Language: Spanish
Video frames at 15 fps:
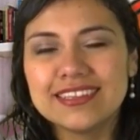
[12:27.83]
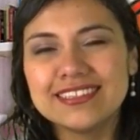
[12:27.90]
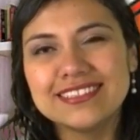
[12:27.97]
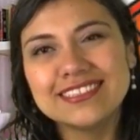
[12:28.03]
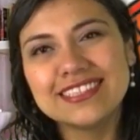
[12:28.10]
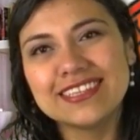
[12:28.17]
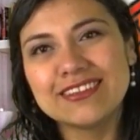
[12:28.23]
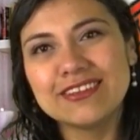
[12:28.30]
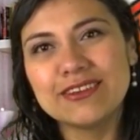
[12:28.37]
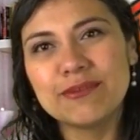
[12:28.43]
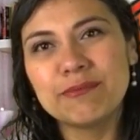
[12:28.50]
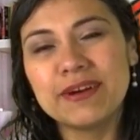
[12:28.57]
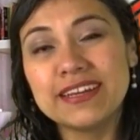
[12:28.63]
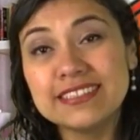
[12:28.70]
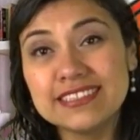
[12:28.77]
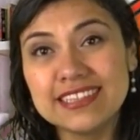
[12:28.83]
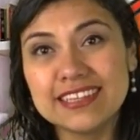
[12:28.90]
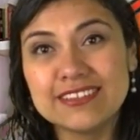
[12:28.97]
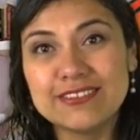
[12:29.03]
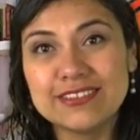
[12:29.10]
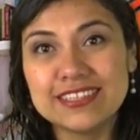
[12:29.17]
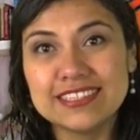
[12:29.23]
Dice,
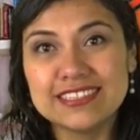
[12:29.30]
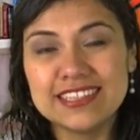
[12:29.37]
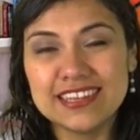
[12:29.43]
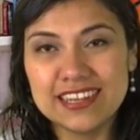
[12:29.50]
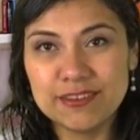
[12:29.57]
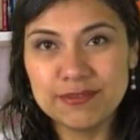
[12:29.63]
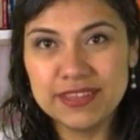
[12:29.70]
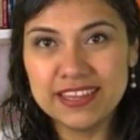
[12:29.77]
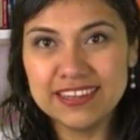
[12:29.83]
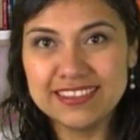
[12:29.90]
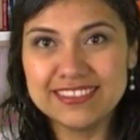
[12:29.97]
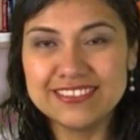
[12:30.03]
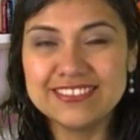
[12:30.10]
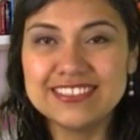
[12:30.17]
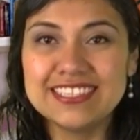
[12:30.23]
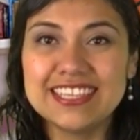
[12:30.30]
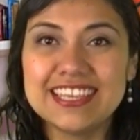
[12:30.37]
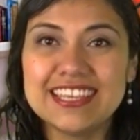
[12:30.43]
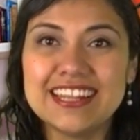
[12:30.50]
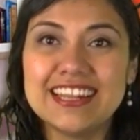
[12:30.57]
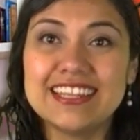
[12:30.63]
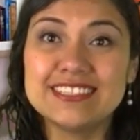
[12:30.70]
basta con que estén abiertos y
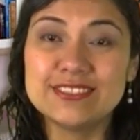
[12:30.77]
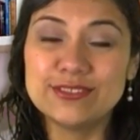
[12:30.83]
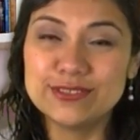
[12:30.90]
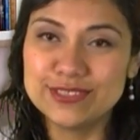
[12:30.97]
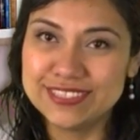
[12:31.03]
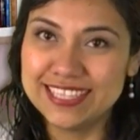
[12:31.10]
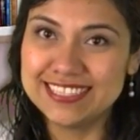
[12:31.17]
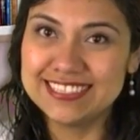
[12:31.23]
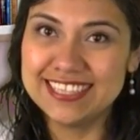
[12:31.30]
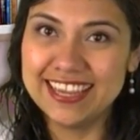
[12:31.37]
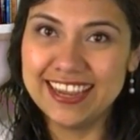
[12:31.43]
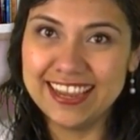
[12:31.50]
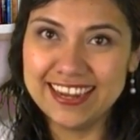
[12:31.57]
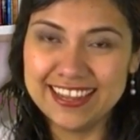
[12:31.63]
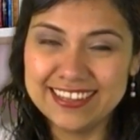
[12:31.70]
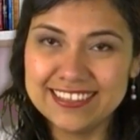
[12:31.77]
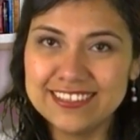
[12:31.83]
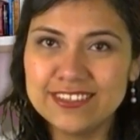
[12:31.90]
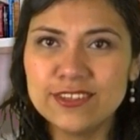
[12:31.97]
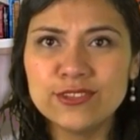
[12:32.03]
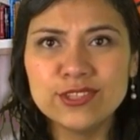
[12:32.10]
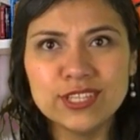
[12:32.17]
las cosas llegarán.
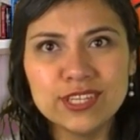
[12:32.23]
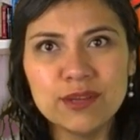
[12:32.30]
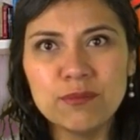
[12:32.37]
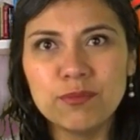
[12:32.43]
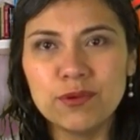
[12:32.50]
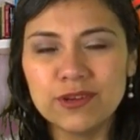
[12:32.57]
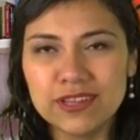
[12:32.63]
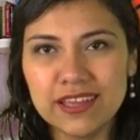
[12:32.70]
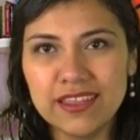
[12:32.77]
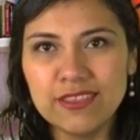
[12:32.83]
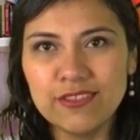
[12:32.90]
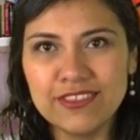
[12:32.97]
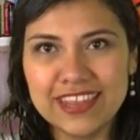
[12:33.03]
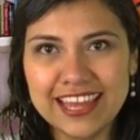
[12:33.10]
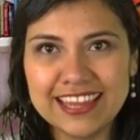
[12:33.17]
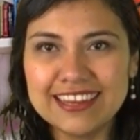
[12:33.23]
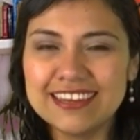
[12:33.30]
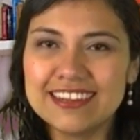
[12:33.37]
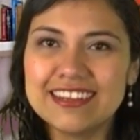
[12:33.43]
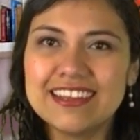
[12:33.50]
No tienen por qué dudar.